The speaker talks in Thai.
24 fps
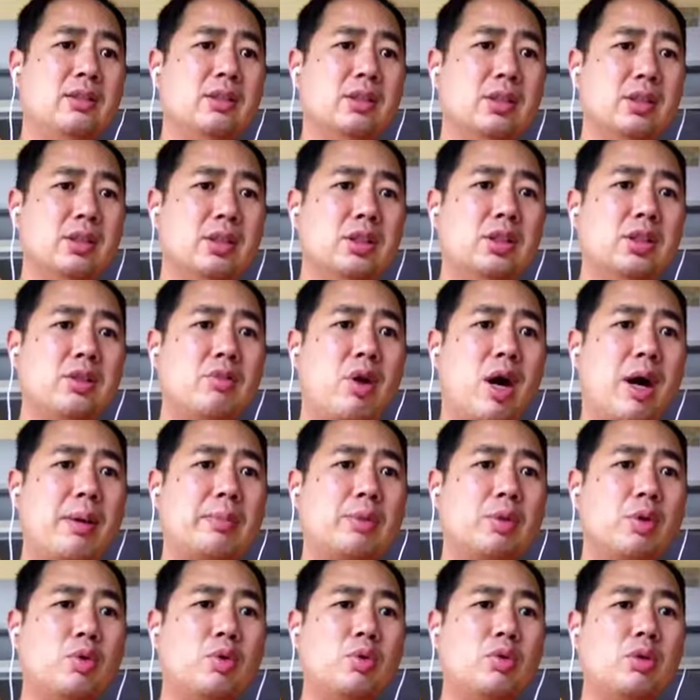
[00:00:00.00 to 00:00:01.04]
หรือความ
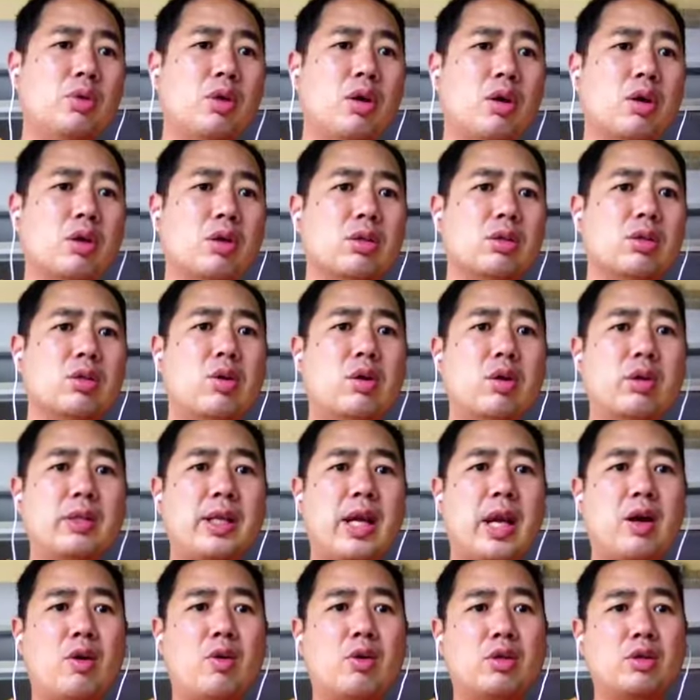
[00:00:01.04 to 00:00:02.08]
ทุกข์ของคน
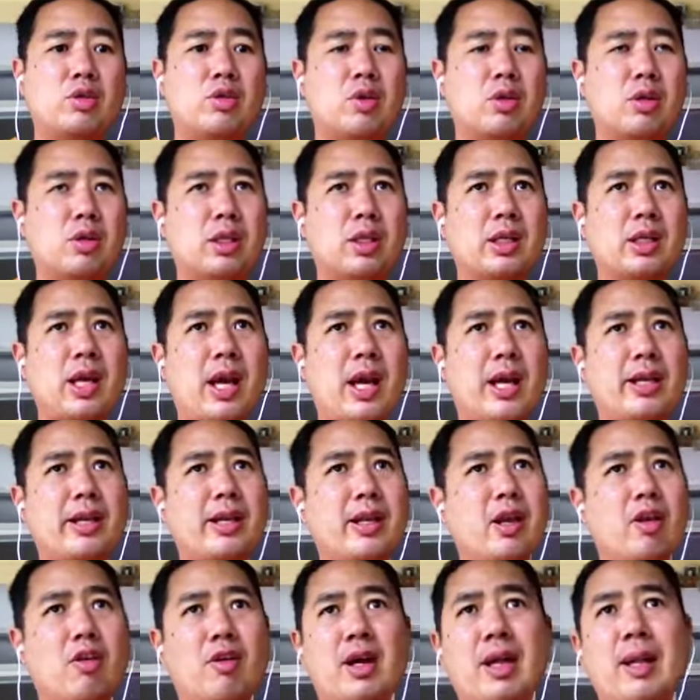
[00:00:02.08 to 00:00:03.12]
ยากคนจนทั้งหลาย
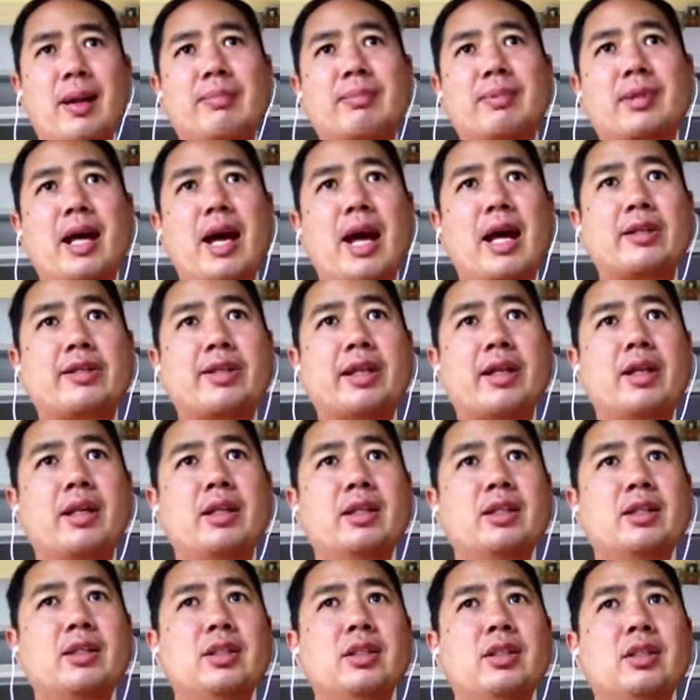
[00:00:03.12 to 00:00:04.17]
เราก็หลับตาซะ
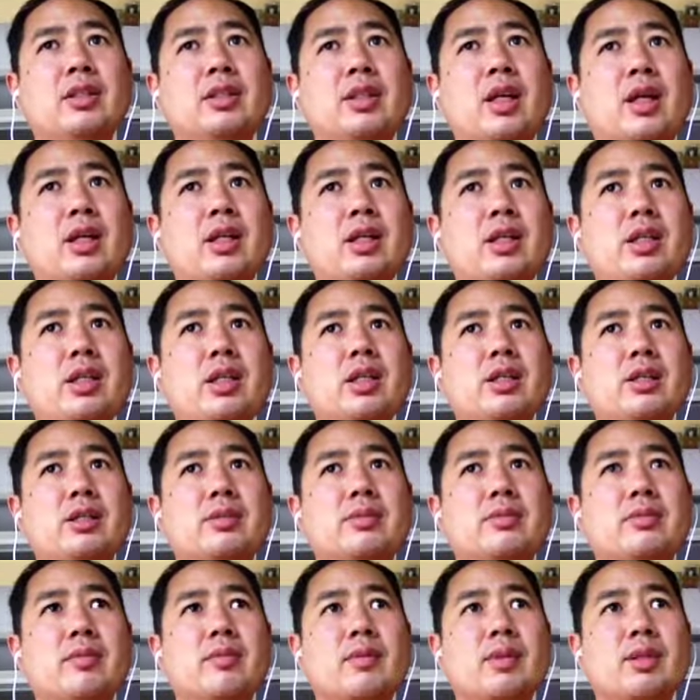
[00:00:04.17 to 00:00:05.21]
ทั้งที่
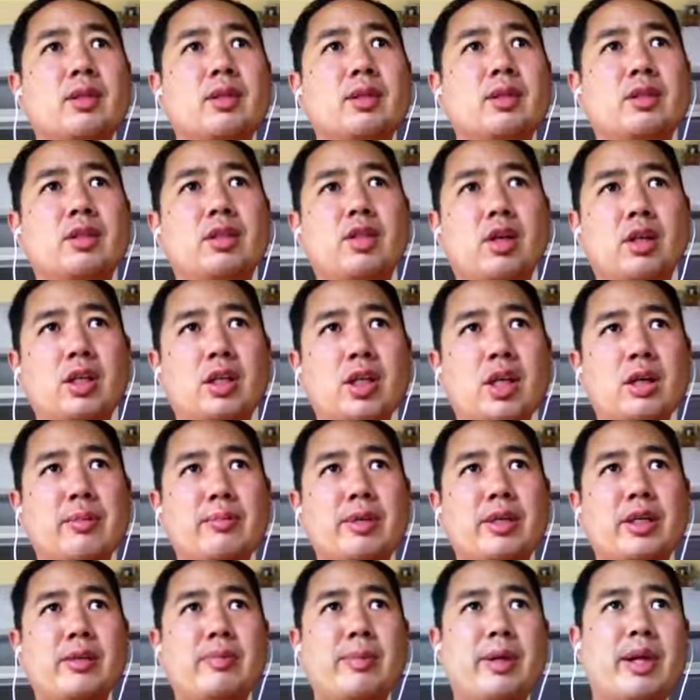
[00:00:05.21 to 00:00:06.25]
ตอนนี้อย่าง
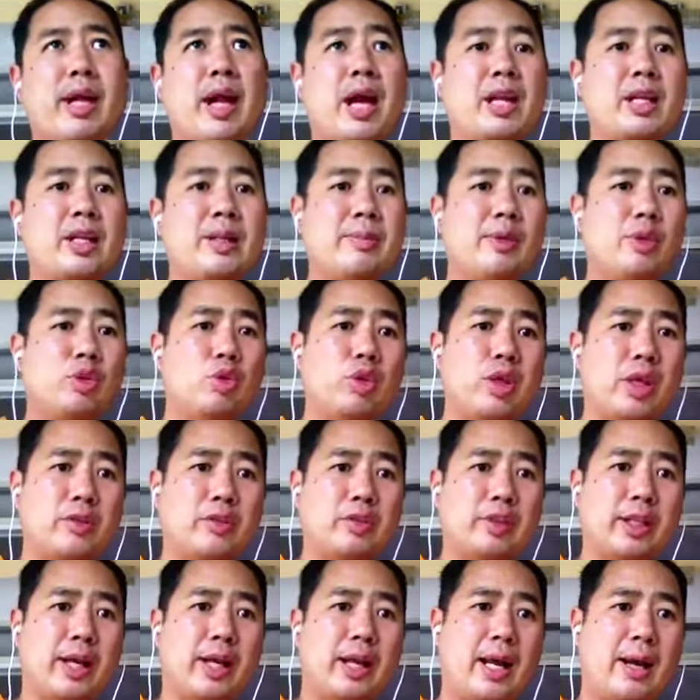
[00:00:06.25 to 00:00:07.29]
มีอเมริกานี่มีธุรกิจ
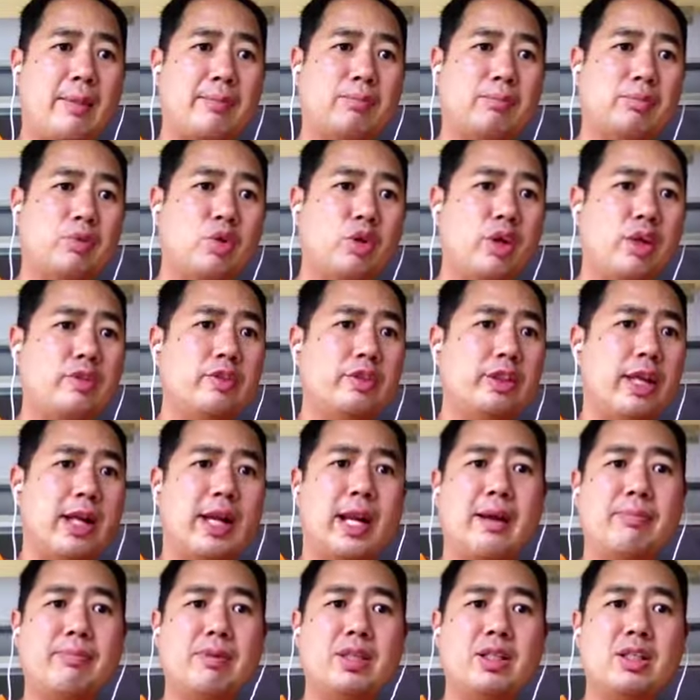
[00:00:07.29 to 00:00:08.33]
สตาร์ทอัพธุรกิจสตาร์ท
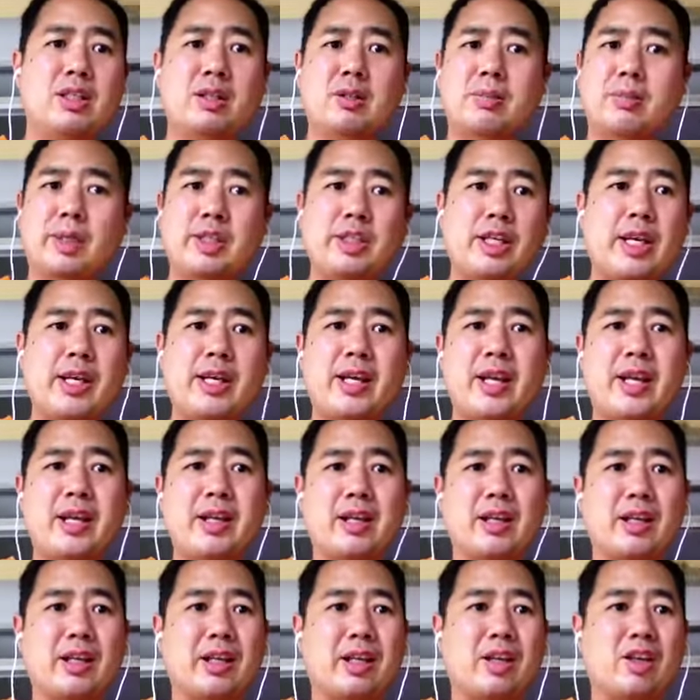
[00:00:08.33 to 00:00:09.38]
อัพนี่คือไม่ใช่อะไร
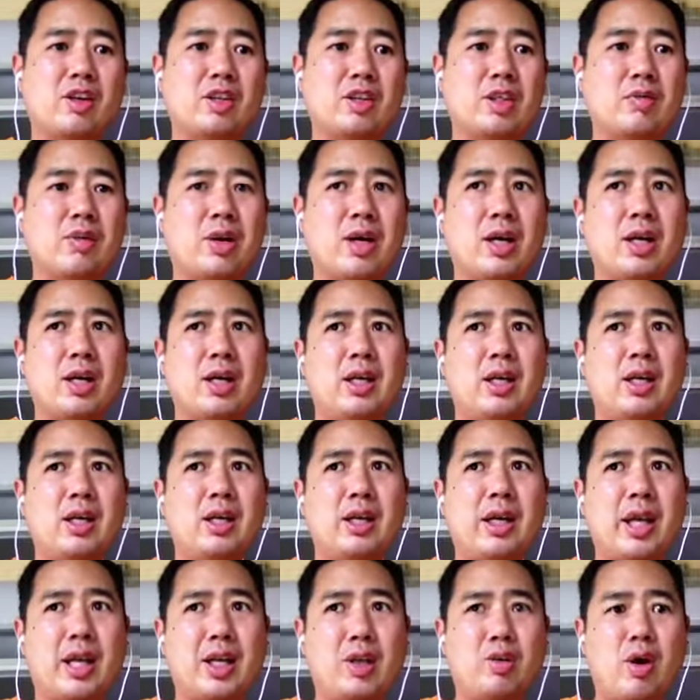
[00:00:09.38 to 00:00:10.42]
เอ่ยเลย นอกจากว่า
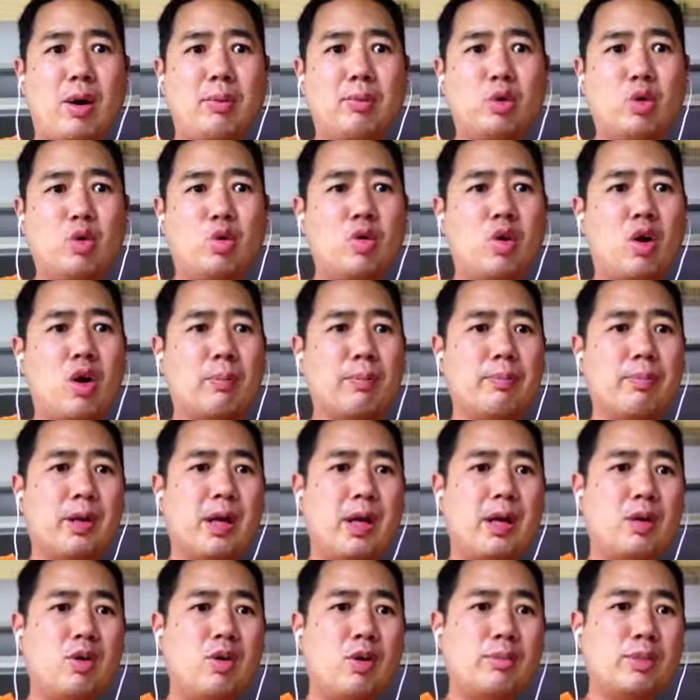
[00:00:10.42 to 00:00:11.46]
เห็นความทุกข์ของเพื่
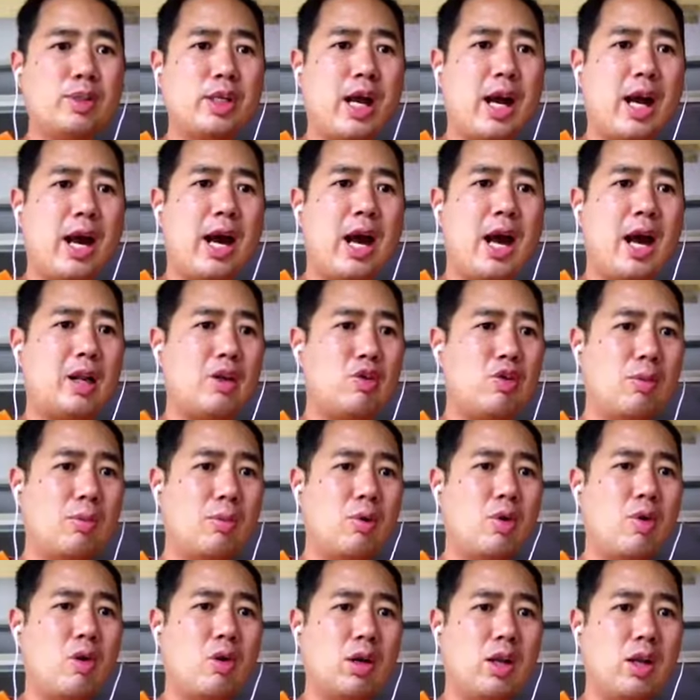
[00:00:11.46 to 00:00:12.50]
อนร่วมชาติ ร่วม
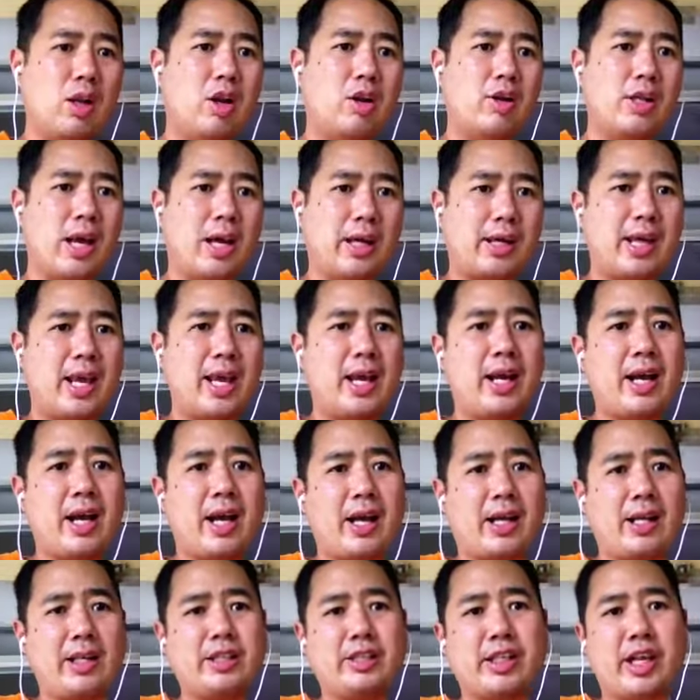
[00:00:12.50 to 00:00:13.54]
โลกแล้วเราอยากแก้ไข
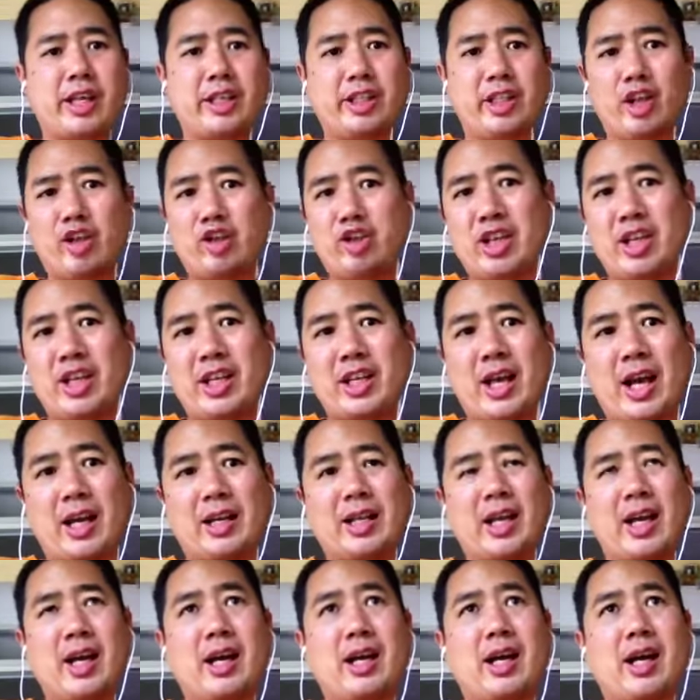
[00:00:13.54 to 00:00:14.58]
ใช้เทคโนโลยีในการ
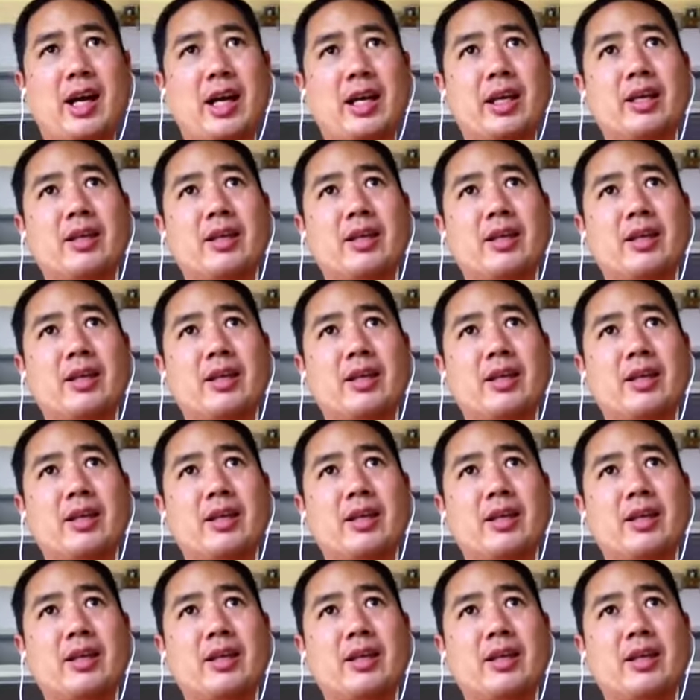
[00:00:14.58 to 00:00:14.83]
แก้ไข